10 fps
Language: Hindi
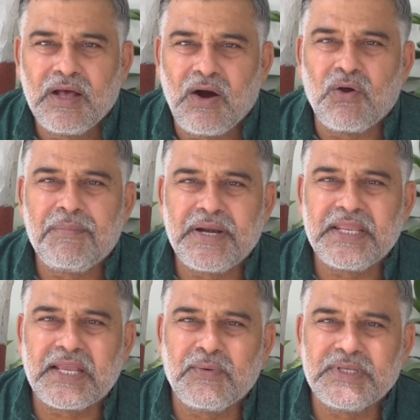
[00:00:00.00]
और
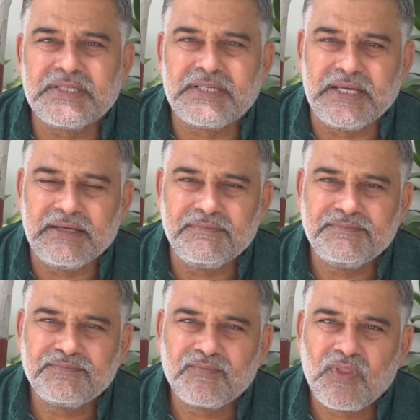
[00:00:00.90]
बेटी की वजह से
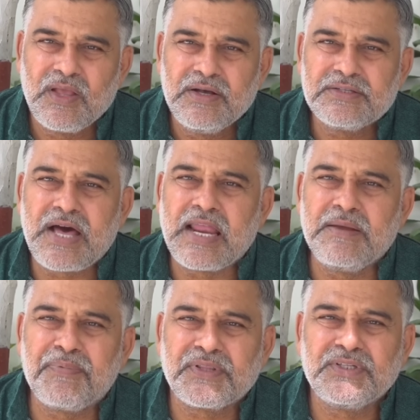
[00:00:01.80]

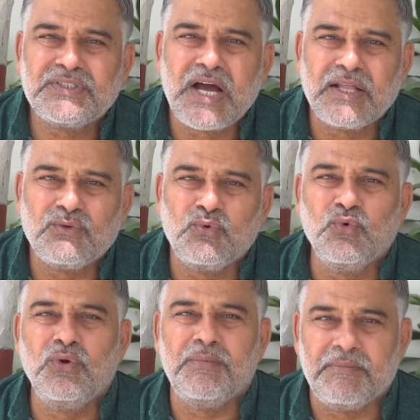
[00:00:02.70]
प्रतिष्ठा
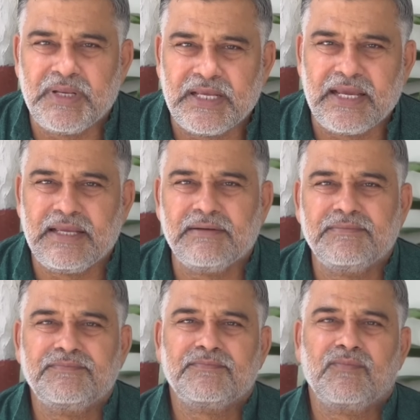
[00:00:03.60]
धूल में मिल गई
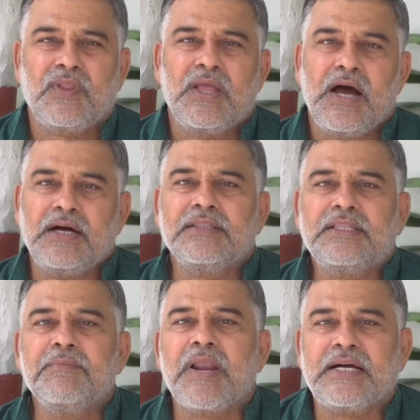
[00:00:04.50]

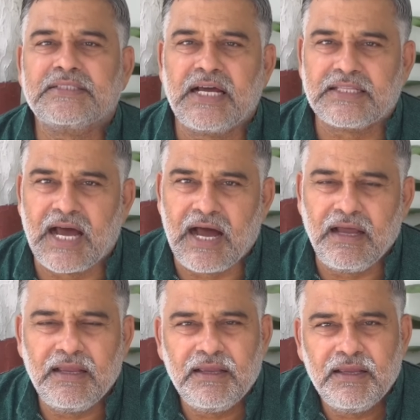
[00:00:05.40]
अंतिम रास्ता था
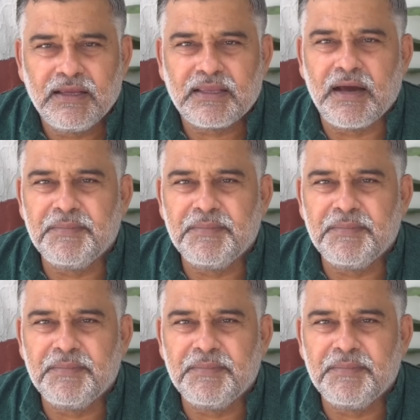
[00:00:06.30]
कि हम